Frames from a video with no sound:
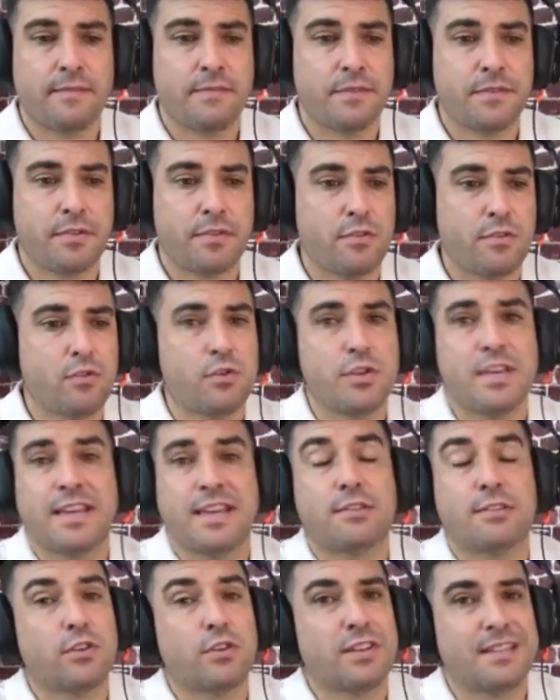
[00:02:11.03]
diciendo,
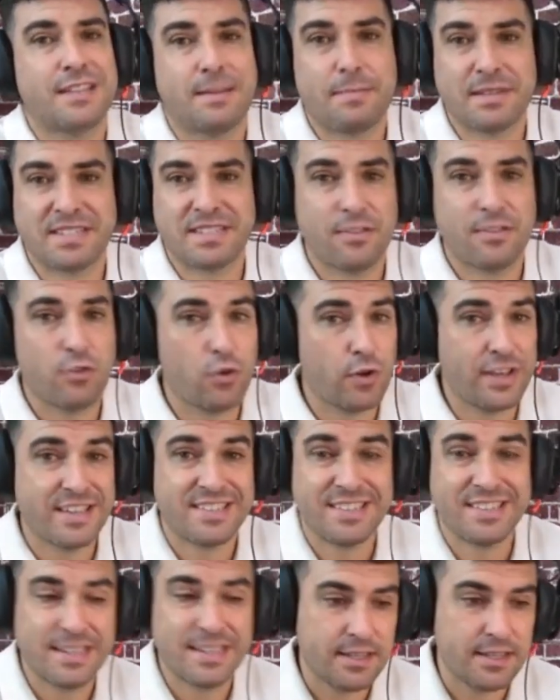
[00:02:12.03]
oye, esto que está pasando
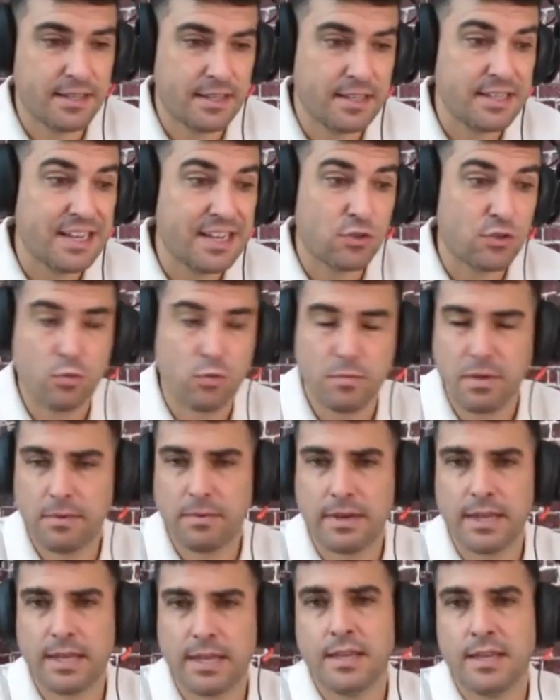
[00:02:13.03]
es
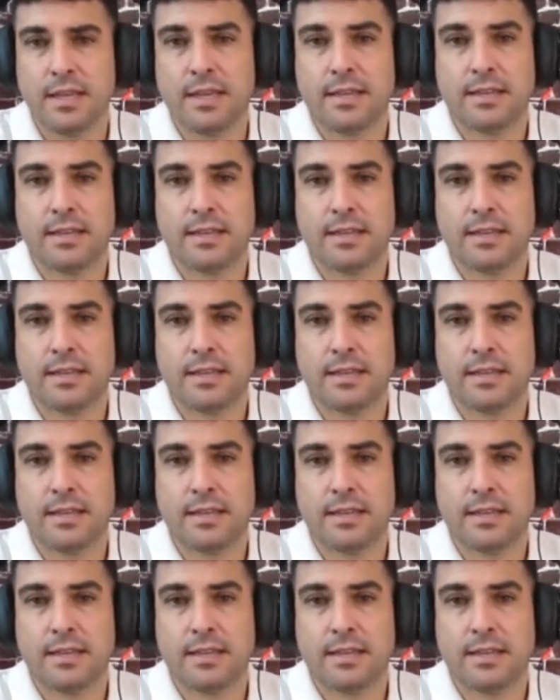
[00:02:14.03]
inasumible,